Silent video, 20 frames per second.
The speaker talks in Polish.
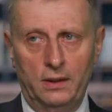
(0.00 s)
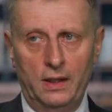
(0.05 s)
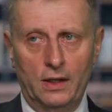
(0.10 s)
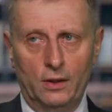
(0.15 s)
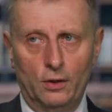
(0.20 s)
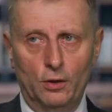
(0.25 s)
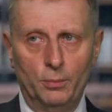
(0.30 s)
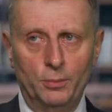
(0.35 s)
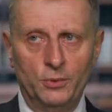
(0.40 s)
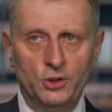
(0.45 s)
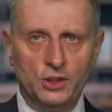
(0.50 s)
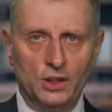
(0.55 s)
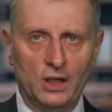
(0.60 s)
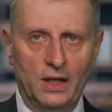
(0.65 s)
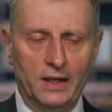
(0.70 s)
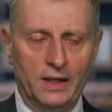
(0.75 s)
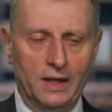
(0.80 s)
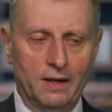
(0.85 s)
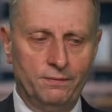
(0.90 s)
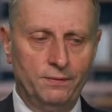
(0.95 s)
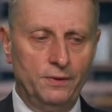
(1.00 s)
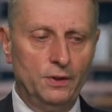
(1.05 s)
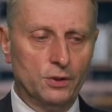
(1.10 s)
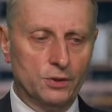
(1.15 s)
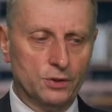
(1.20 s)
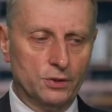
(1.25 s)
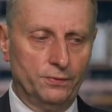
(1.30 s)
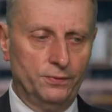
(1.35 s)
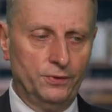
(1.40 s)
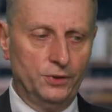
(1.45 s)
jego myślenia
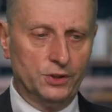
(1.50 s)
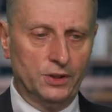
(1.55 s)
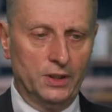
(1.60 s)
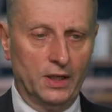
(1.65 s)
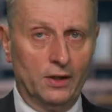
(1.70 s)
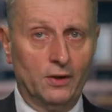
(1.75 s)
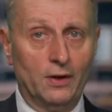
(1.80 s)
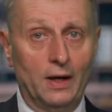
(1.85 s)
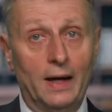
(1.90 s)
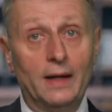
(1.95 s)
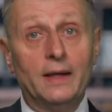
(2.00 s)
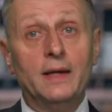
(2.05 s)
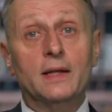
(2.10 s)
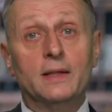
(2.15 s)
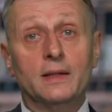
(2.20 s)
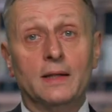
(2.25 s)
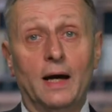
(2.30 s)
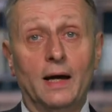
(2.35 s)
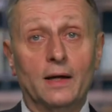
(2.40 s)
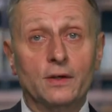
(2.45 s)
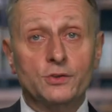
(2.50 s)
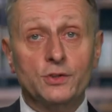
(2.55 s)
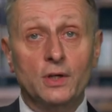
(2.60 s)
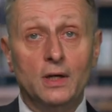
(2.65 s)
filozoficznego, a nie tak,